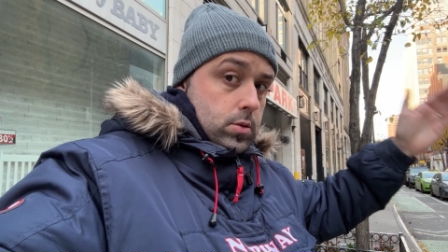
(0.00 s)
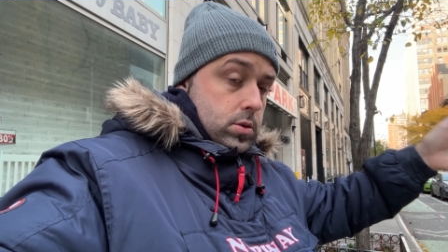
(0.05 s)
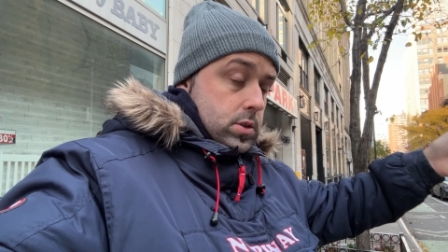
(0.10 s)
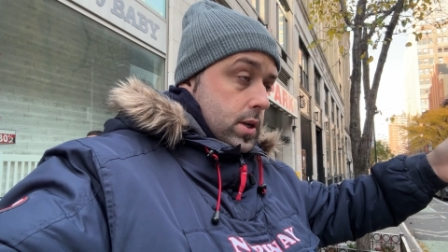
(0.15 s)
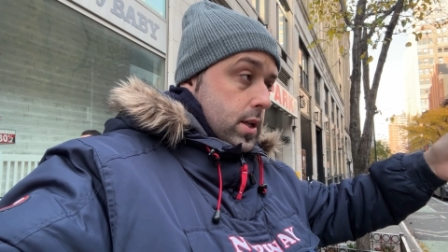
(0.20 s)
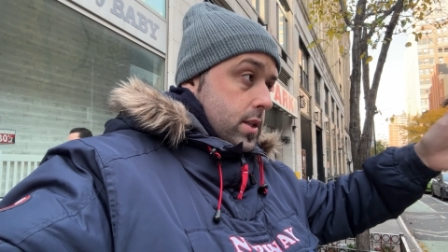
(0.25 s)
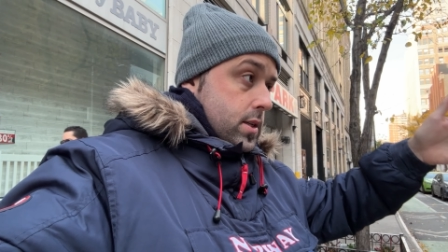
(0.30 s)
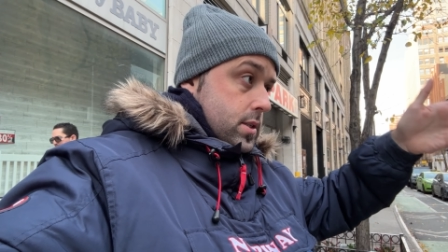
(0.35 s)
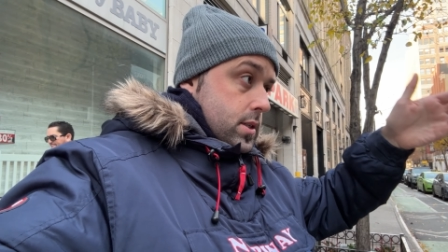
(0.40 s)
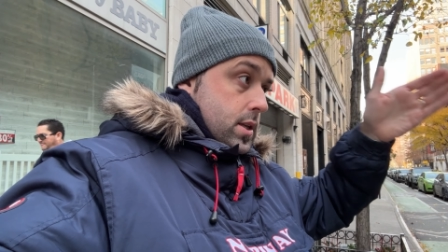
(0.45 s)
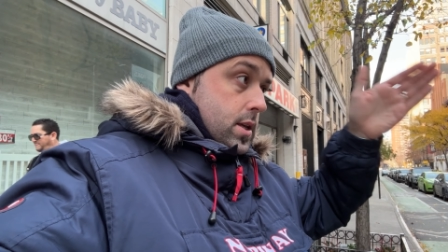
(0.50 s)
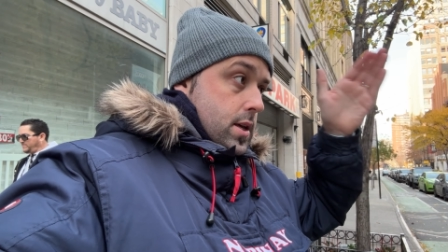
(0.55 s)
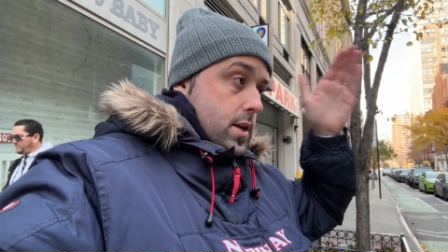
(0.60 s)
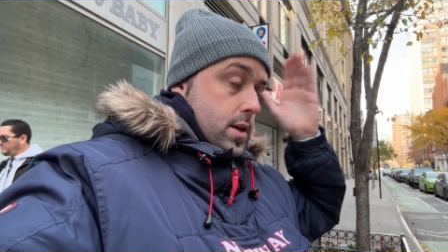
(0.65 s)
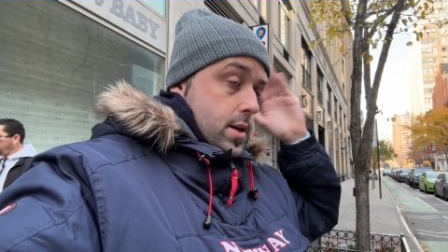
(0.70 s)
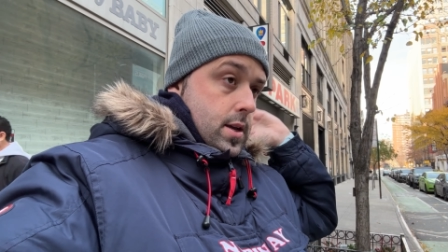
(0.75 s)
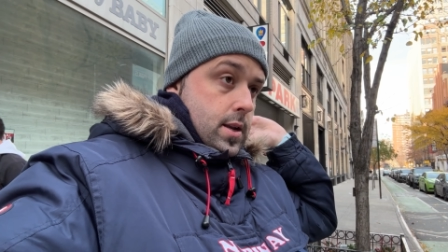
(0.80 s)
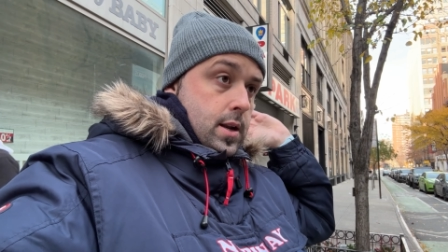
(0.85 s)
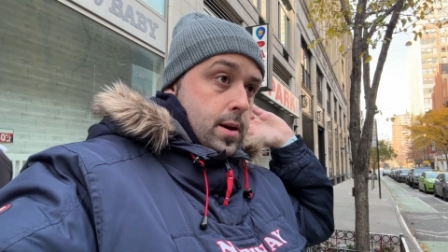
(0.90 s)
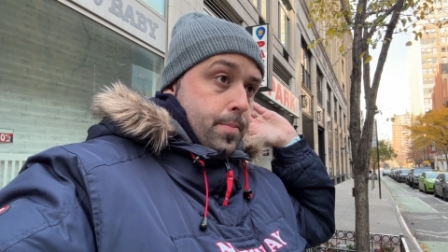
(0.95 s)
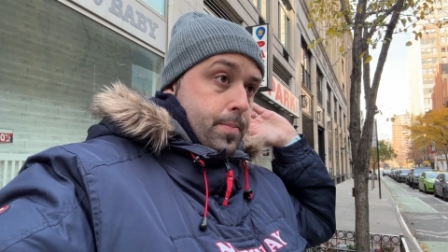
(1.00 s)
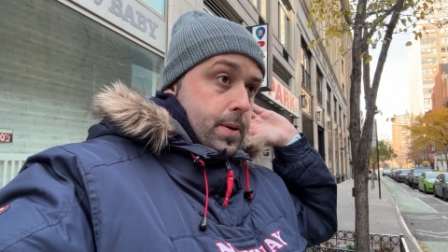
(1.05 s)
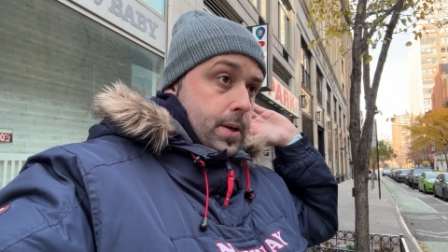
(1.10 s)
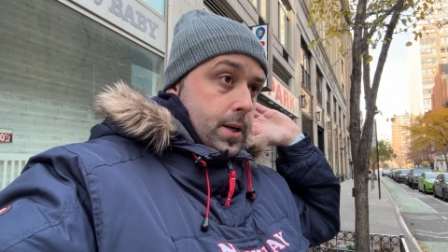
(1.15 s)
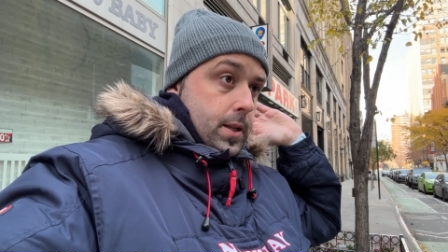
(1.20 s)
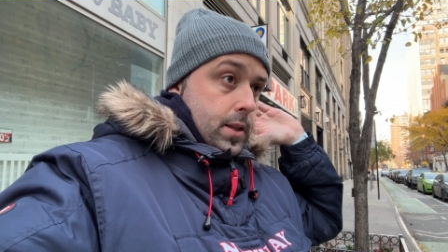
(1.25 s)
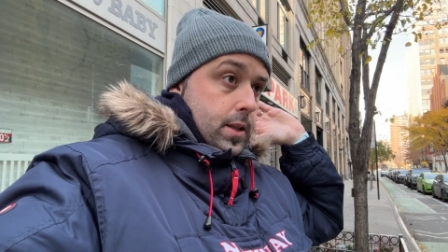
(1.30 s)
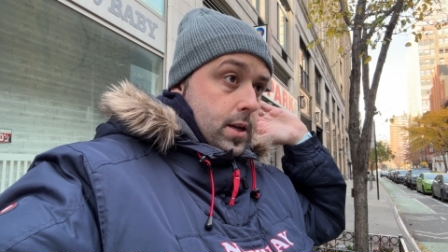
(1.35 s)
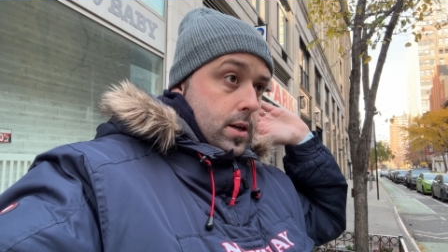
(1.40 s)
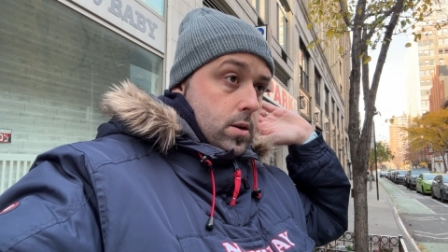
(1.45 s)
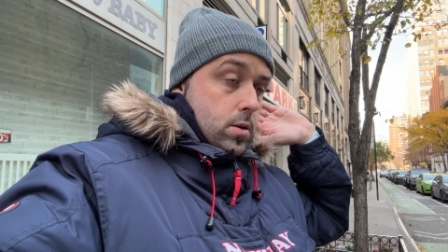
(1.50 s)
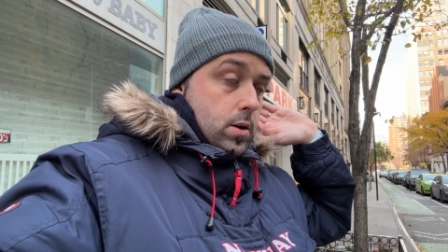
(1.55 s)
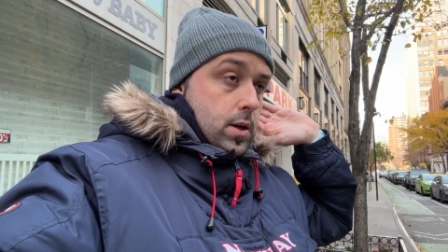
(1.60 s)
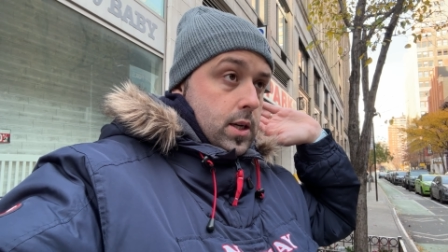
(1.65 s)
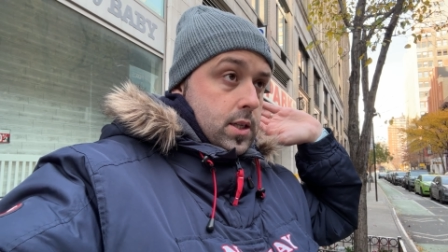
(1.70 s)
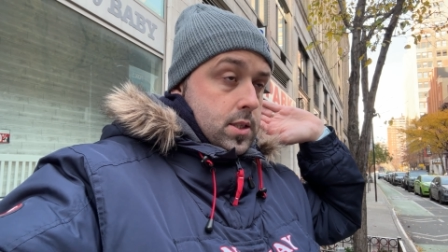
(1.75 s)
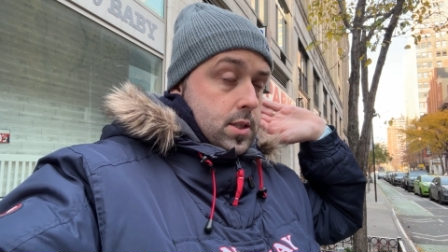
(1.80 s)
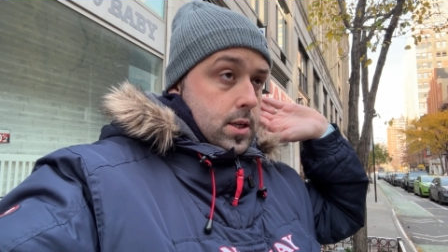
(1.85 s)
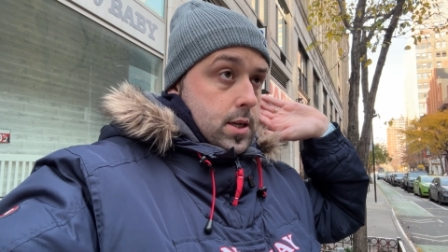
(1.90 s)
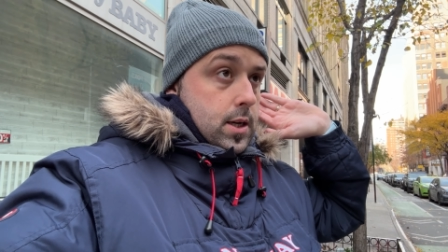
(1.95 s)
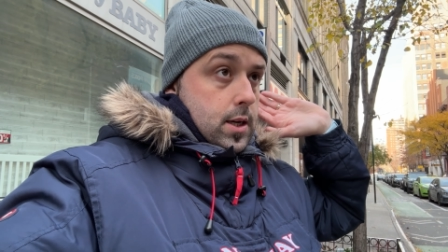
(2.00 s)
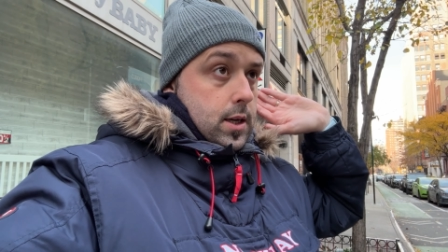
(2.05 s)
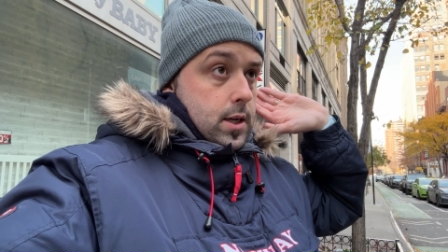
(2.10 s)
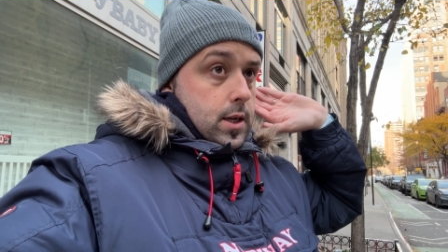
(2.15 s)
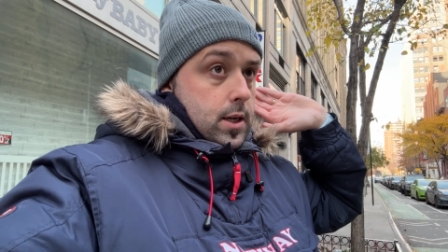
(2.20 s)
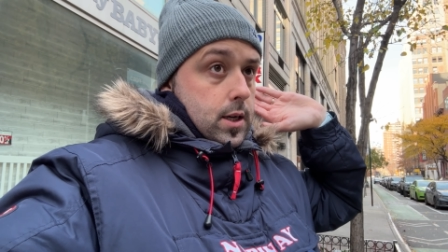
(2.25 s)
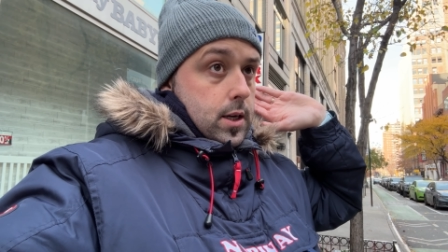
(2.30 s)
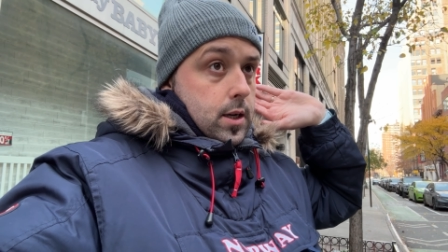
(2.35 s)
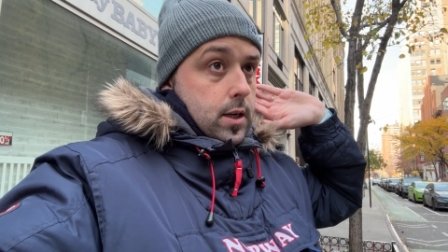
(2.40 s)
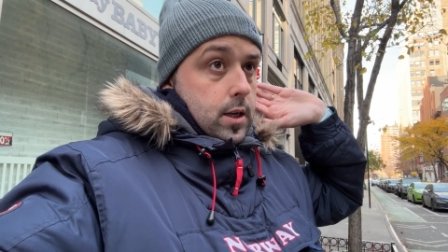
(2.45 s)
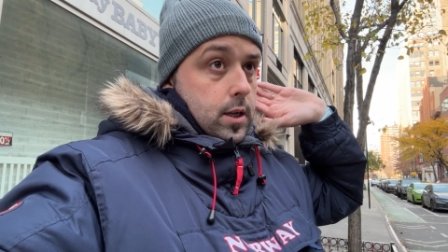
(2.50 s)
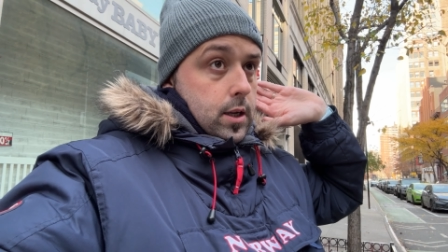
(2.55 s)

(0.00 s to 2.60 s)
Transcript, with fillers: o sea, desde el Upper Town hasta